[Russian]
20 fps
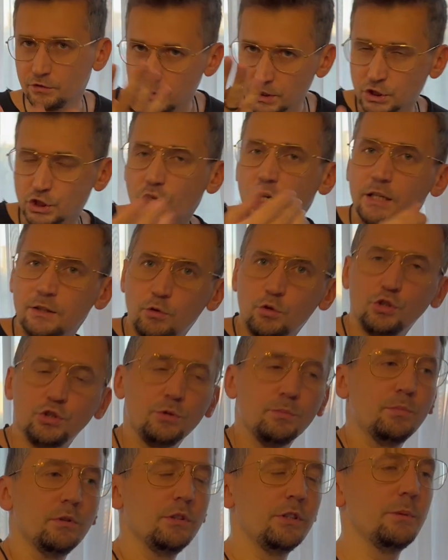Вначале очень
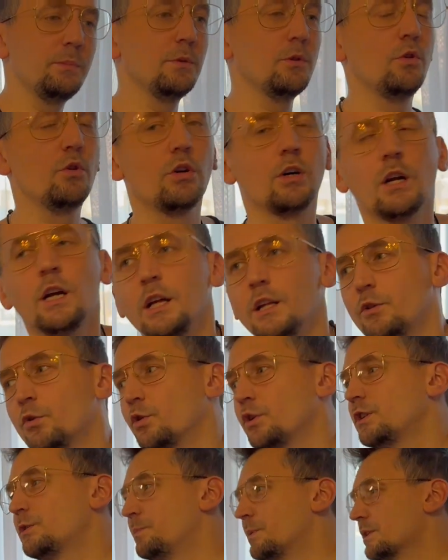был неплох. Но
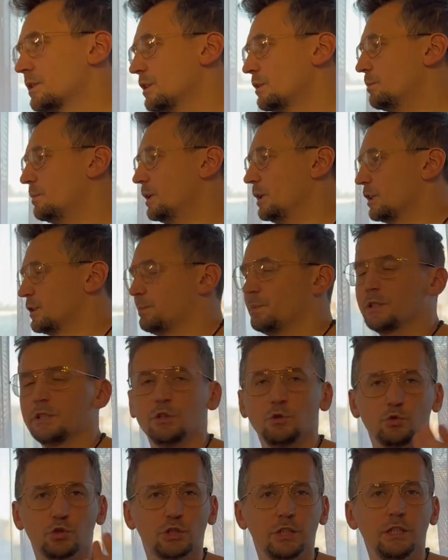ну и спирты были.
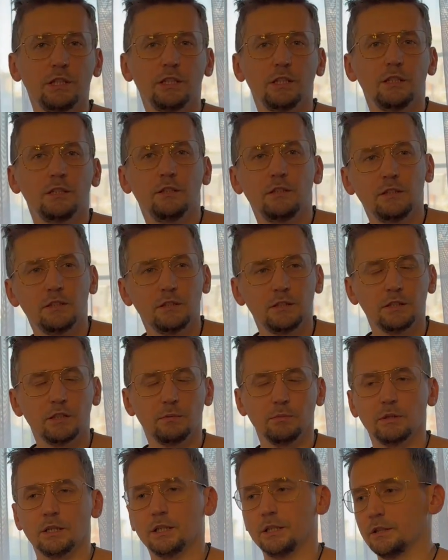Спирты ушли, и
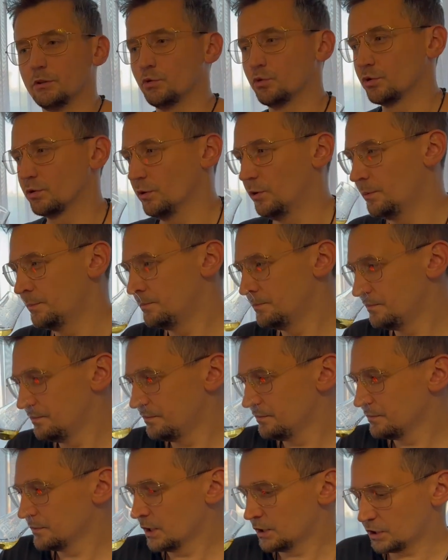яблоко угу, это ушло.
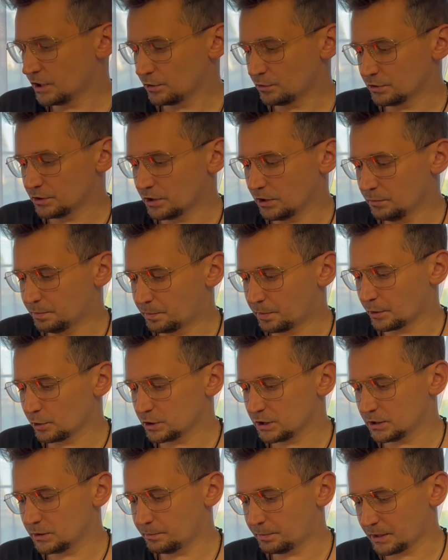Угу. Сейчас он стал
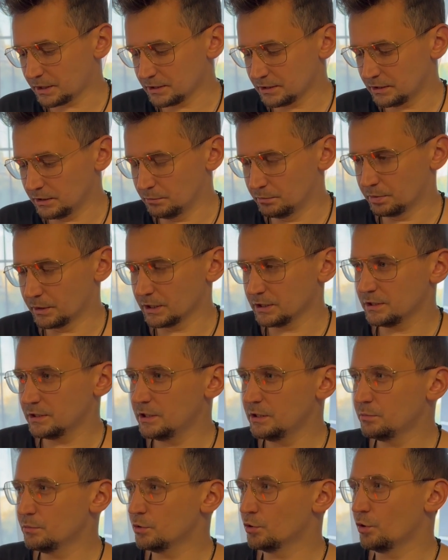прост, простым,
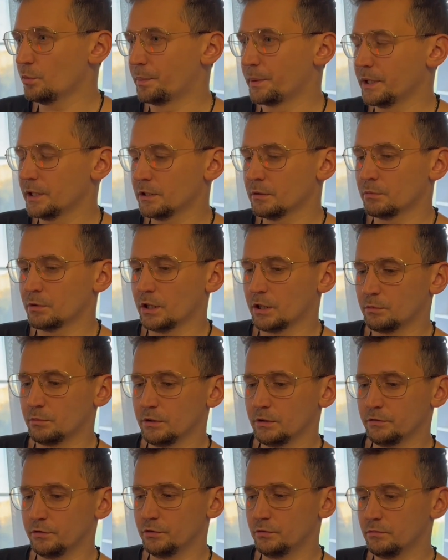простым, но при этом как
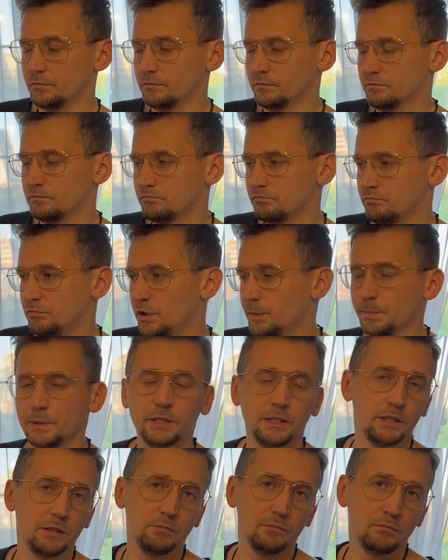бы
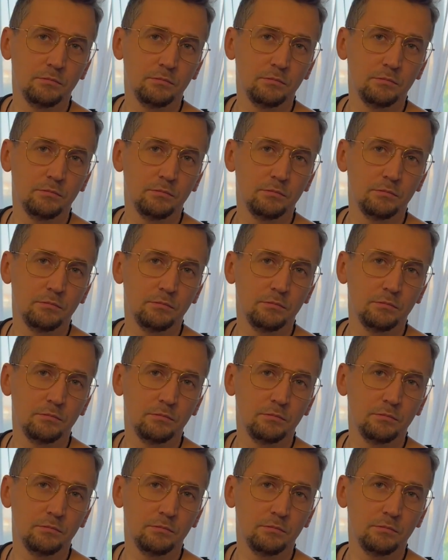неплохим.